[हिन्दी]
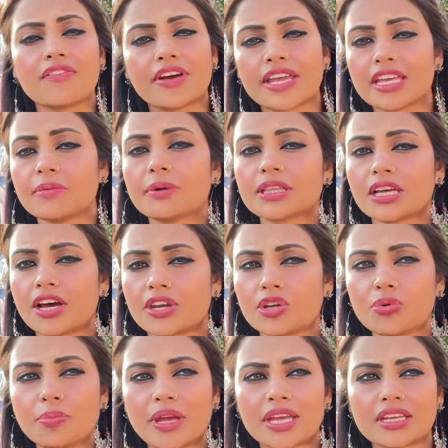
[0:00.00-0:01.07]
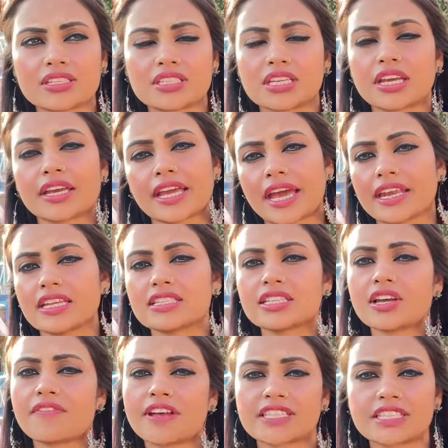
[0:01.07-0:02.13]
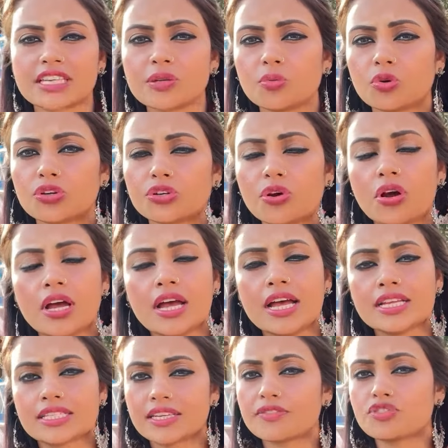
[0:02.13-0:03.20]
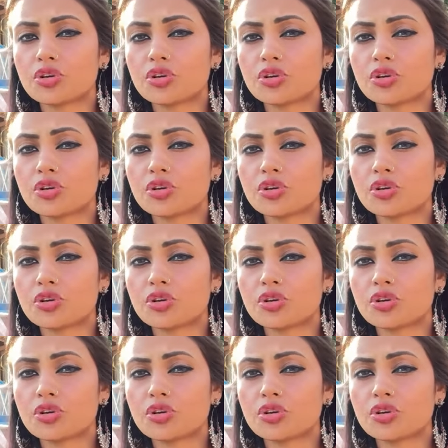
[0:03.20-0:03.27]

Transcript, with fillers: वही बता रही हूँ मैं किसी के कहने से या वैसे नहीं बोल रही हूँ सिर्फ